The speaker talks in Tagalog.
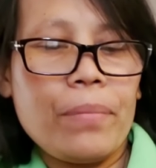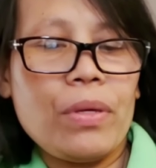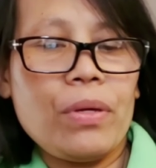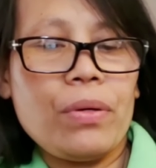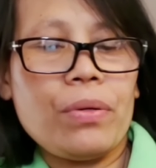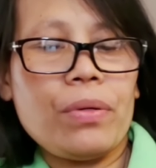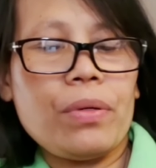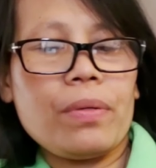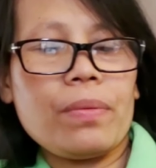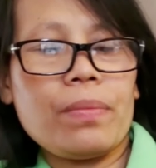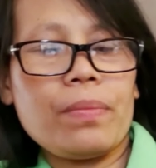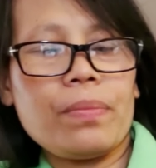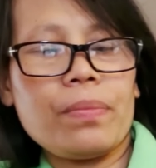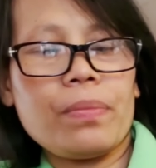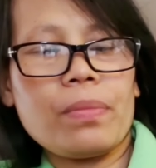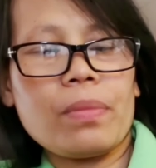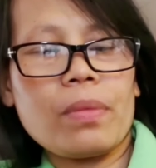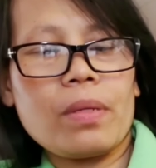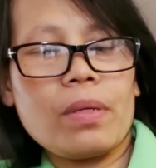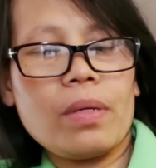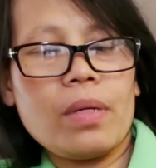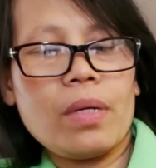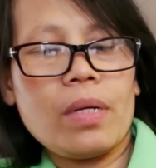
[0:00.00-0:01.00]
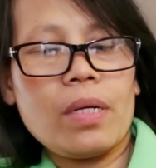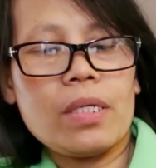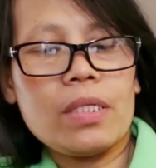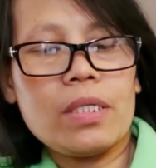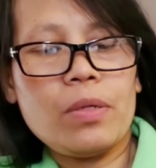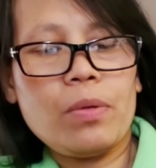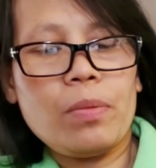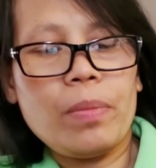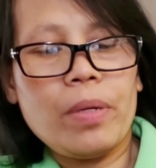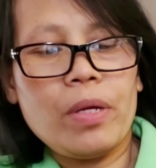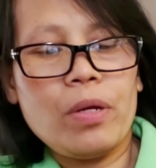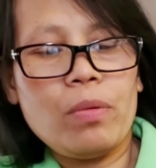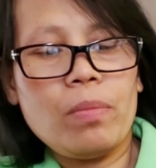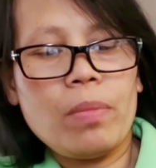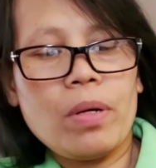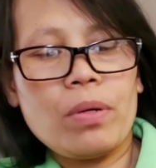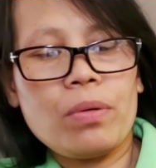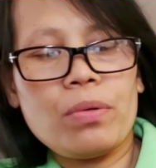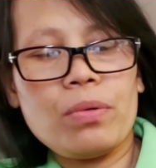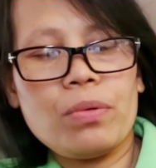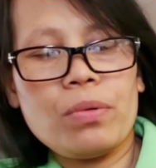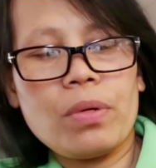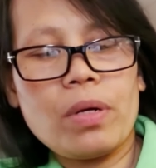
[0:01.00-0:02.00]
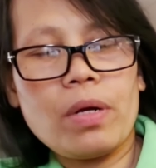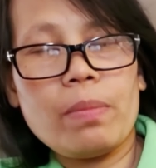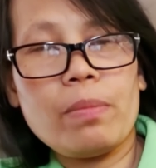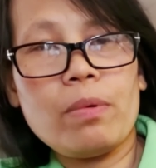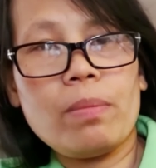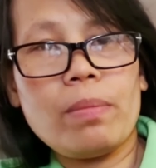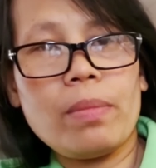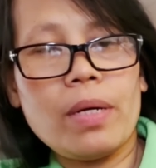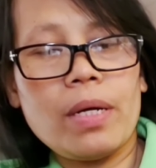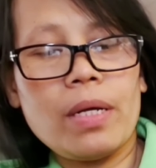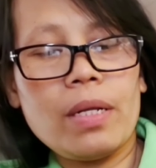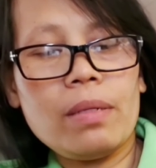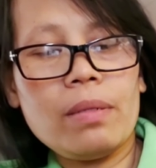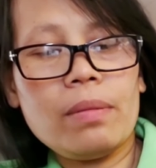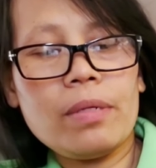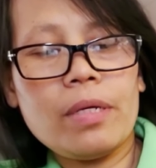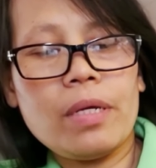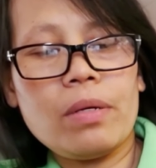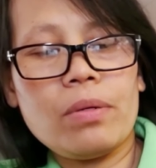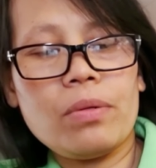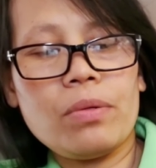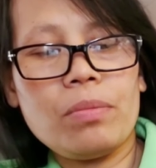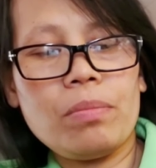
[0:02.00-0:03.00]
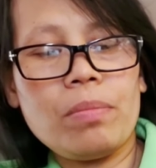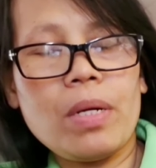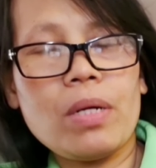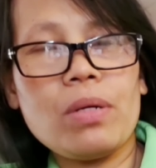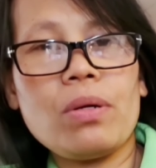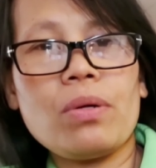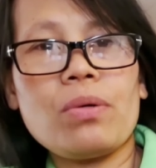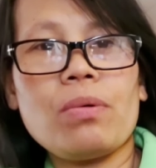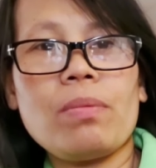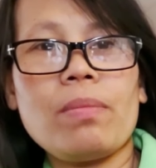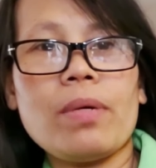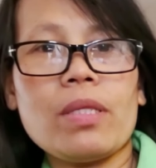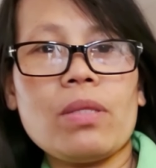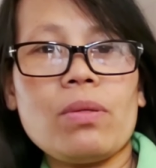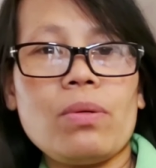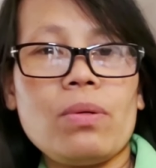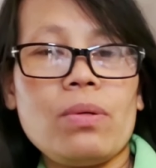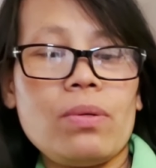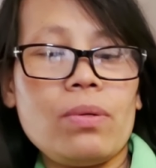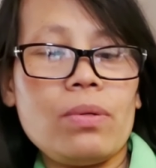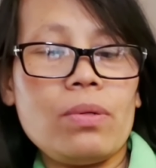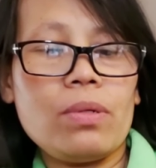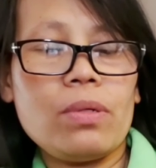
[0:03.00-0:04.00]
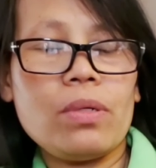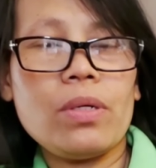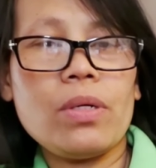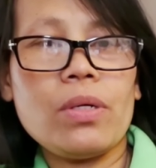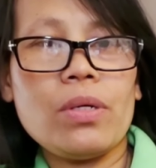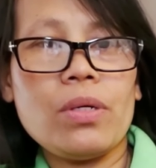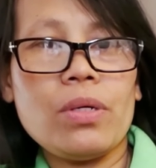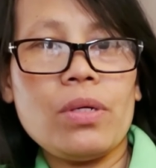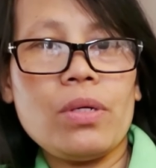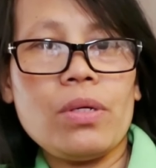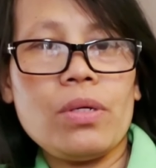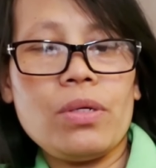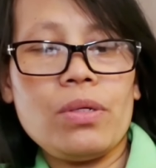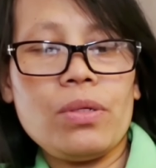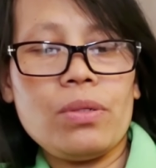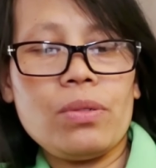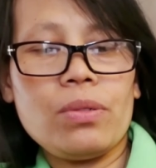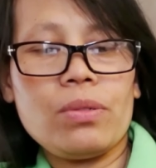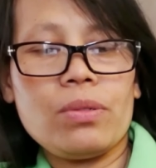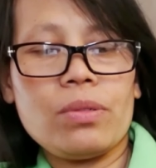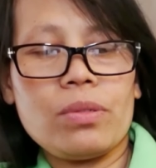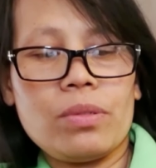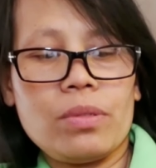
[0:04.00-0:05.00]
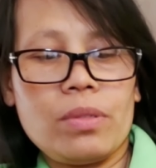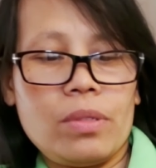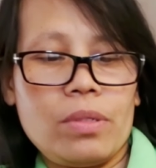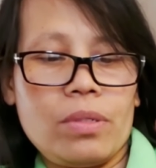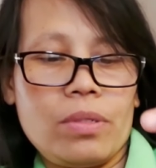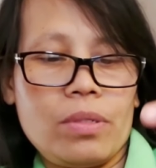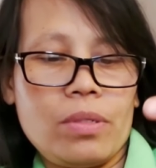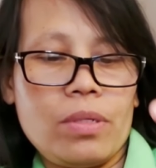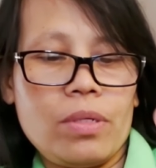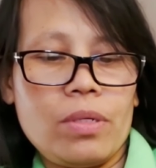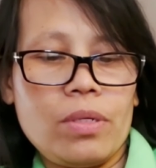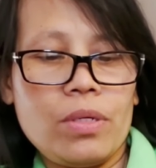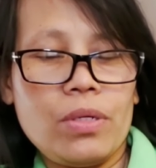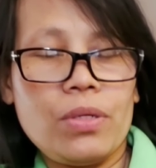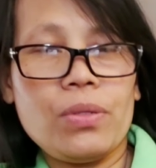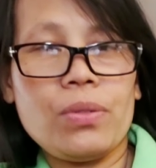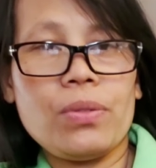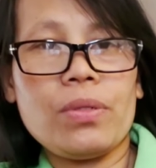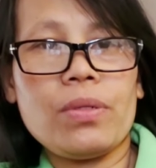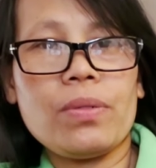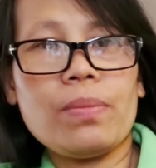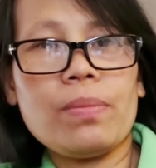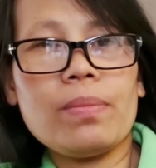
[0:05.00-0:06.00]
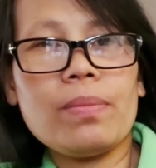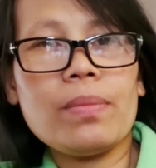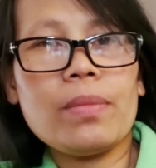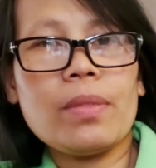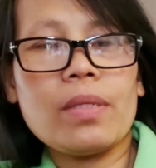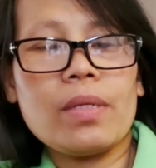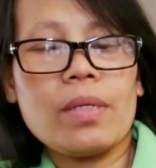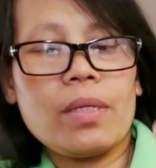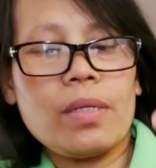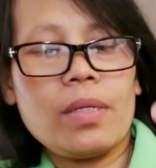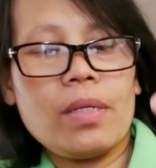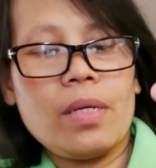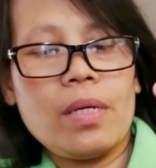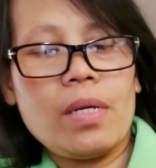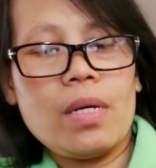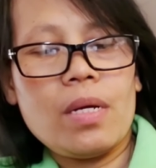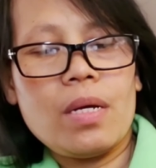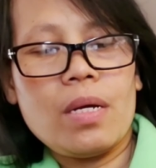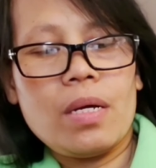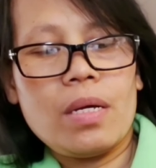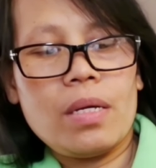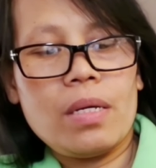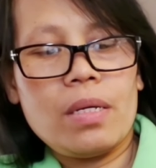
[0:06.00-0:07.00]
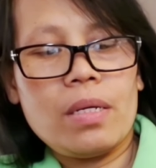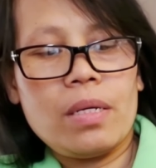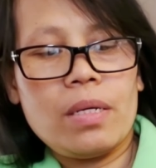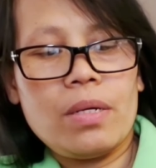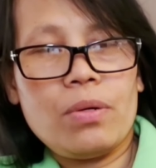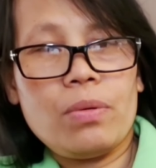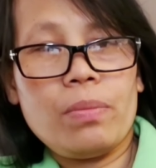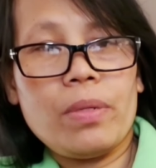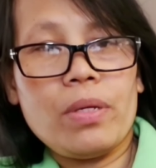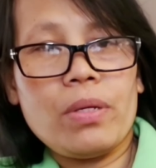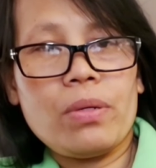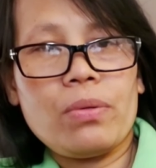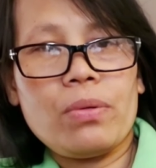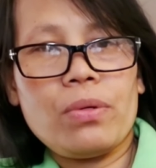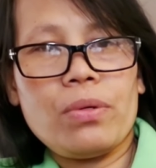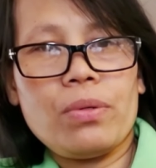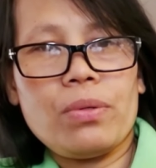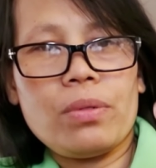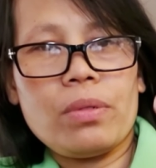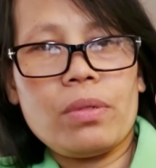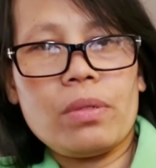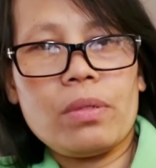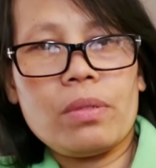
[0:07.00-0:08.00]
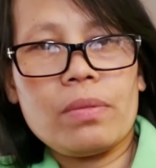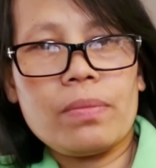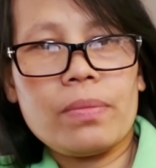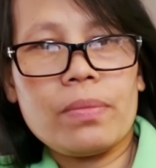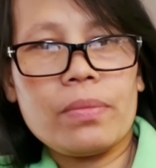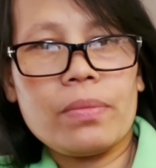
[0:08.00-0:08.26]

Yun. Kasi uminom ako ng chamomile yung bago ako matulog. Yun. Hmm. Yun. Inumin ko yun.